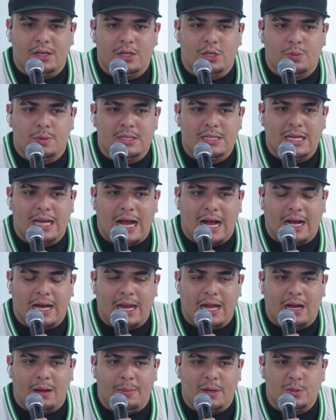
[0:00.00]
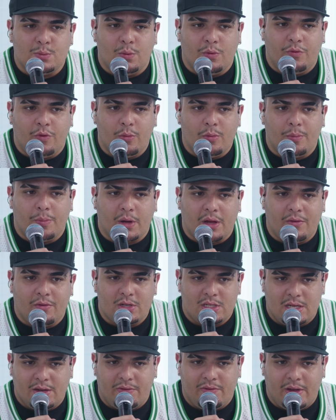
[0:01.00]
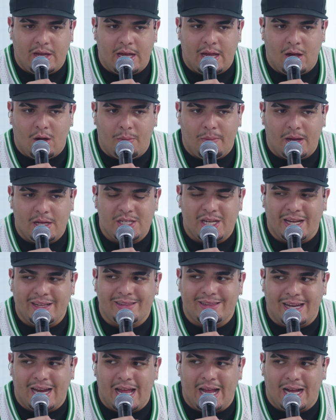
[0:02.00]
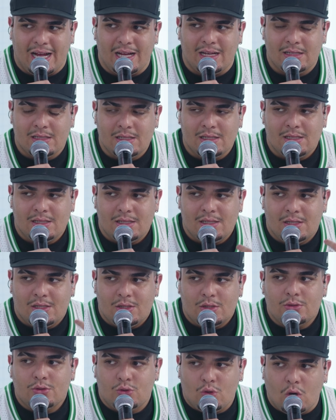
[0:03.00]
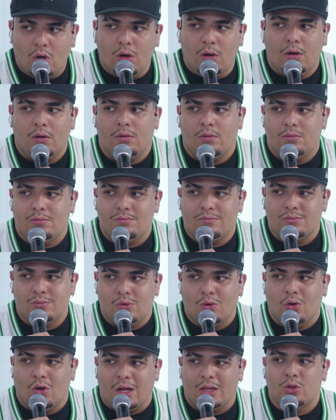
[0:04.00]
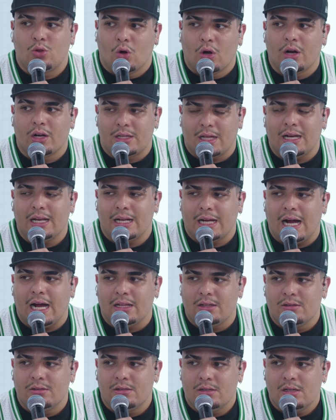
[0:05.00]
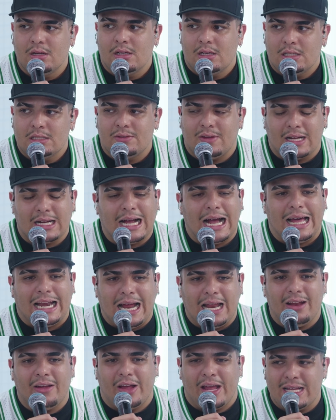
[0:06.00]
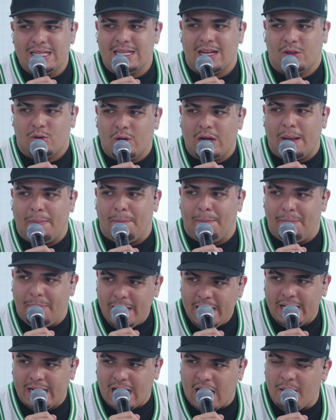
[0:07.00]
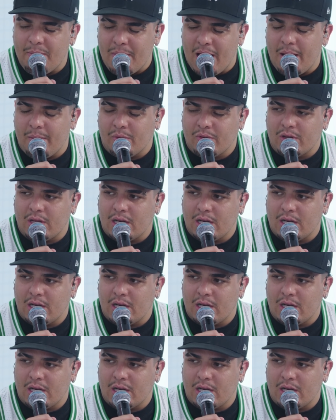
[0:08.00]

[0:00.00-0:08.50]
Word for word: que, tipo assim, agrega mais pro filme porque você vê realmente a entrega do, do, do ator, ator, tá ligado? Você fala, caralho, esse ator é pica mesmo. Ô,